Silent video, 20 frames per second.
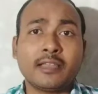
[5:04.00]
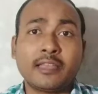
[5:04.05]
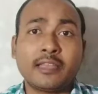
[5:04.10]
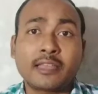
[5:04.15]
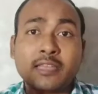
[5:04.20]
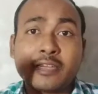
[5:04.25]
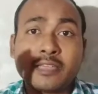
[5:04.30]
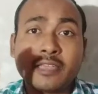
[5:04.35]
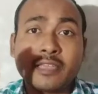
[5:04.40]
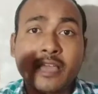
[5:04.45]

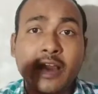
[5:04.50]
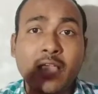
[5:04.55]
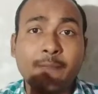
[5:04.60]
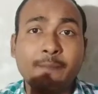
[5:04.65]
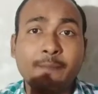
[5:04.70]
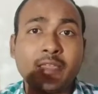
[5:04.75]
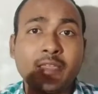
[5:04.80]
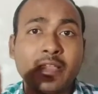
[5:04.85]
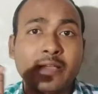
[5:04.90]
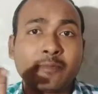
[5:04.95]
लेकिन यहाँ
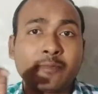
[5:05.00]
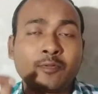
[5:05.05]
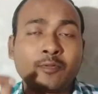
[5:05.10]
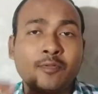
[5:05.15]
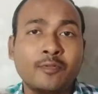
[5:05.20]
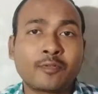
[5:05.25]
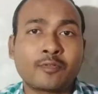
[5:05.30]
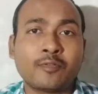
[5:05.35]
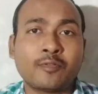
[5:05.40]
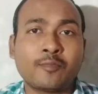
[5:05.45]
पे आप
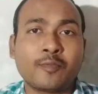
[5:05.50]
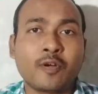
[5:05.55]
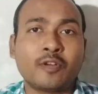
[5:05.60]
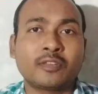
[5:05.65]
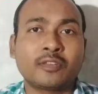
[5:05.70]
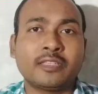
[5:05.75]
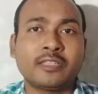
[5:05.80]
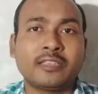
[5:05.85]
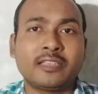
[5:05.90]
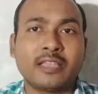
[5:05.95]
लोगों को
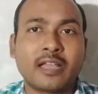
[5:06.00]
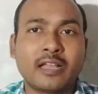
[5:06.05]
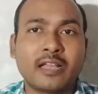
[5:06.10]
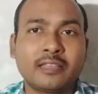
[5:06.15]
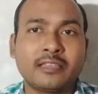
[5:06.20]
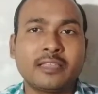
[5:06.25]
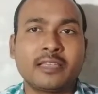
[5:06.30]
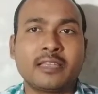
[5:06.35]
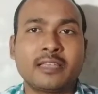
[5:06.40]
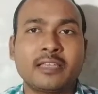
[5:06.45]
बहुत ही
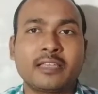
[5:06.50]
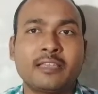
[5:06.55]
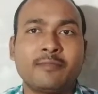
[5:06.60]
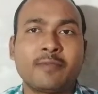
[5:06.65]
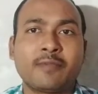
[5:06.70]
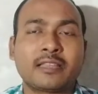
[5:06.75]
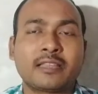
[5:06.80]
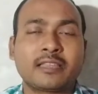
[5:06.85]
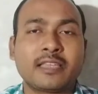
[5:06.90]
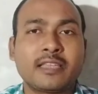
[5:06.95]
ध्यान देने की
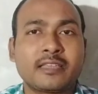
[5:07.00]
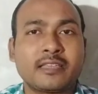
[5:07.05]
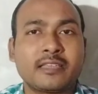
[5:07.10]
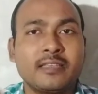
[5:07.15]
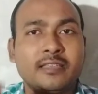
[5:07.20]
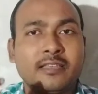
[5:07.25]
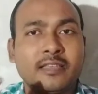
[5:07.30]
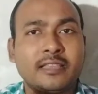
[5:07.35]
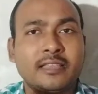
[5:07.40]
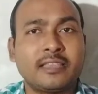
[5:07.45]
बात है कि
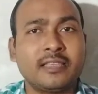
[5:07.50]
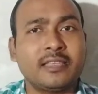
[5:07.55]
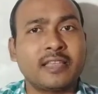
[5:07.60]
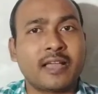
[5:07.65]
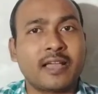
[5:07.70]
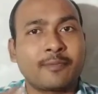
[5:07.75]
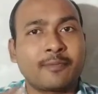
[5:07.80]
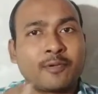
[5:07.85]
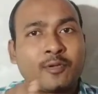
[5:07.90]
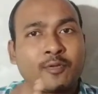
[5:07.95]
यदि
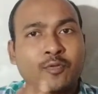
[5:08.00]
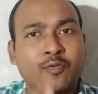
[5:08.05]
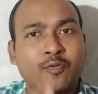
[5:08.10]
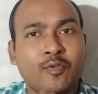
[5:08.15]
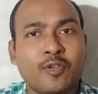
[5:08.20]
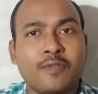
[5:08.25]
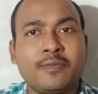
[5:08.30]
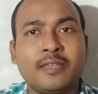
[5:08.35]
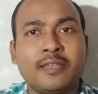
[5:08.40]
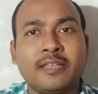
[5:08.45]
आप लोग
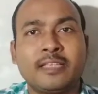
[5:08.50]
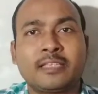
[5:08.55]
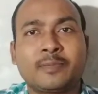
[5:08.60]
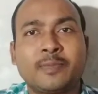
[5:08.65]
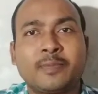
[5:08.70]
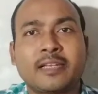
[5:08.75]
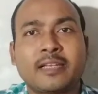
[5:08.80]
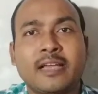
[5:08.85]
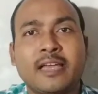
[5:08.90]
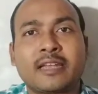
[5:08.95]
कोई भी इस
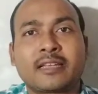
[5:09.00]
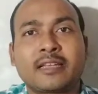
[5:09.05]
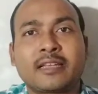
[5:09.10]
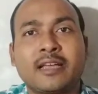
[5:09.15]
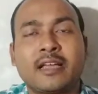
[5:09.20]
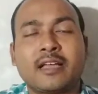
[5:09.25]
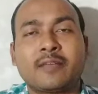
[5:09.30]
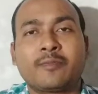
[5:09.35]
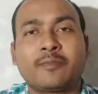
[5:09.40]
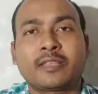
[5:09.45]
प्रकार
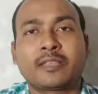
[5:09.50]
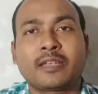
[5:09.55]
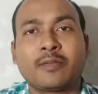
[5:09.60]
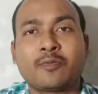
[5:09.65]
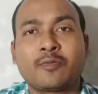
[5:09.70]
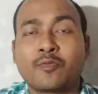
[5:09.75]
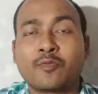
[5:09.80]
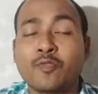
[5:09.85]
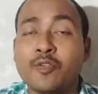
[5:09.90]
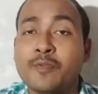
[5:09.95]
का
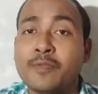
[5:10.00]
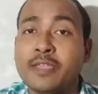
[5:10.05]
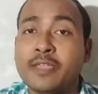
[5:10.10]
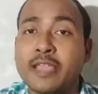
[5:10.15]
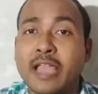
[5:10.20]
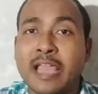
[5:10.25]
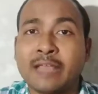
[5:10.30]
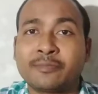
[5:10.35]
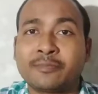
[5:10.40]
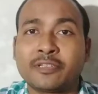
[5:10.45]
मतलब कोई भी
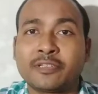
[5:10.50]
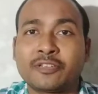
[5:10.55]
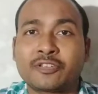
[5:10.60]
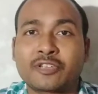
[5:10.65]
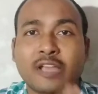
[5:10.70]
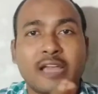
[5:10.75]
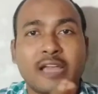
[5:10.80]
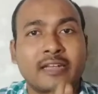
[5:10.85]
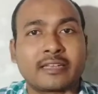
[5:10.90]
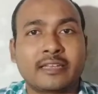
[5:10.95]
ऐप्स
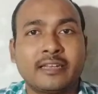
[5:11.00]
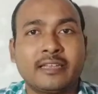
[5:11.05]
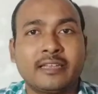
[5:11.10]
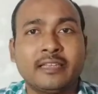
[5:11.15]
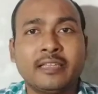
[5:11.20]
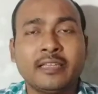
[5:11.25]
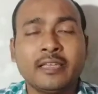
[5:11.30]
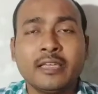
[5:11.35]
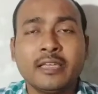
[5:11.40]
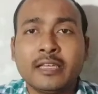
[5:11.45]
इंस्टॉल
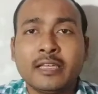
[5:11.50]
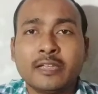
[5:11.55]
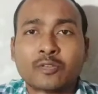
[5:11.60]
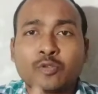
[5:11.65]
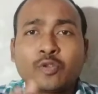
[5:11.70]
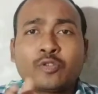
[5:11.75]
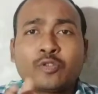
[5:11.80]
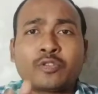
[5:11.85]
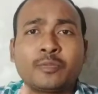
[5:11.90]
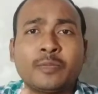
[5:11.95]
करें
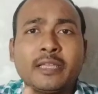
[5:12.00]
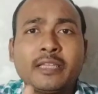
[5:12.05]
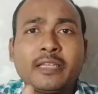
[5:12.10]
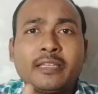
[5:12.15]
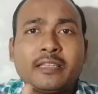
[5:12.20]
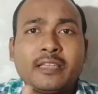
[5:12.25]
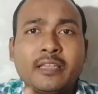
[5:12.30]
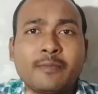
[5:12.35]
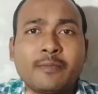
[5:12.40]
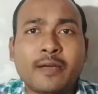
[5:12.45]
तो उसमें
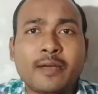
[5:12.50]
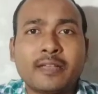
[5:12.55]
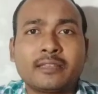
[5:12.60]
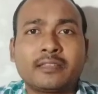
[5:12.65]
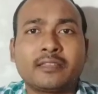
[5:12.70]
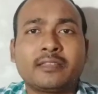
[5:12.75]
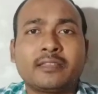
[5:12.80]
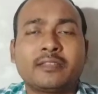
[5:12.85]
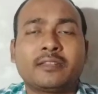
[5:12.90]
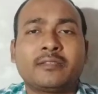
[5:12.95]
ये बात